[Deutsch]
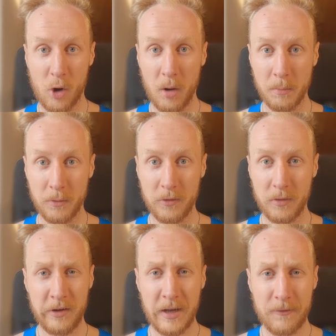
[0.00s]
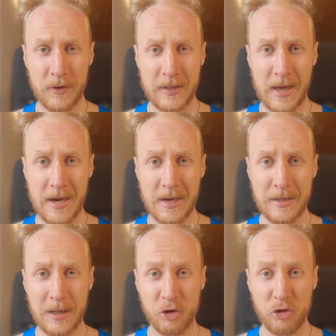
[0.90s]
bekommst. Und das liegt einfach
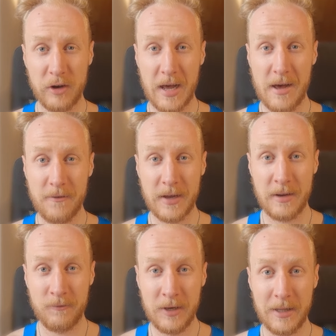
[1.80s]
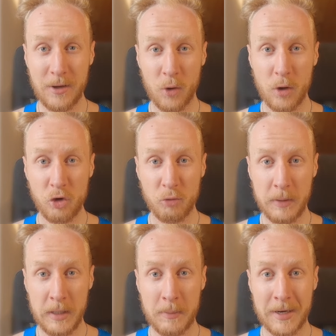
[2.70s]
daran, dass Schlaf eine wichtige Rolle
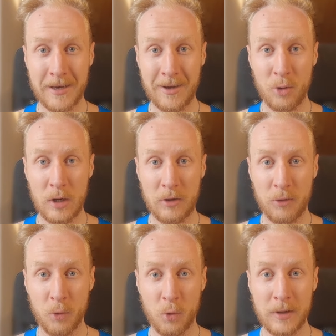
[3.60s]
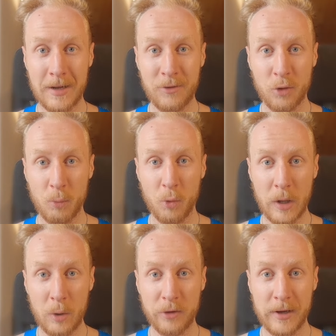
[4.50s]
spielt bei der Regulation deines
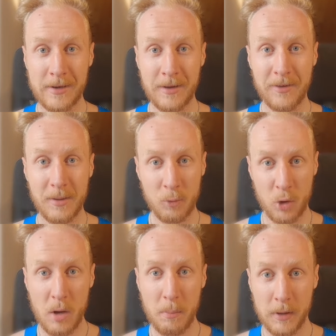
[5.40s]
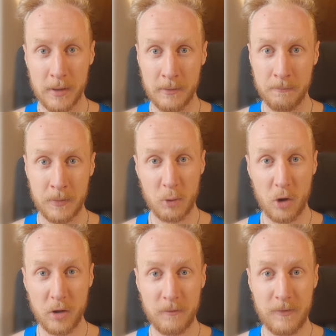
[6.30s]
Hormonhaushaltes im Körper. Das
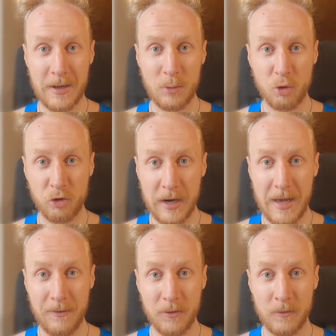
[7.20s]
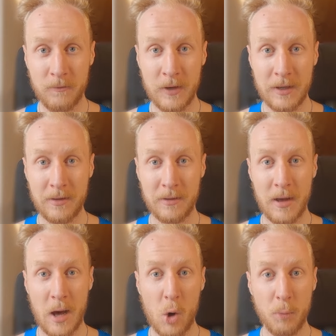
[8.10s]
bedeutet, während du schläfst, wird
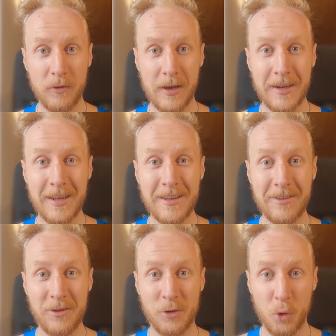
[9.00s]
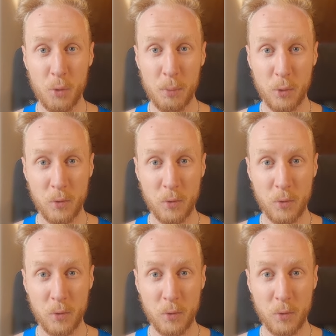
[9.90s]
hauptsächlich Testosteron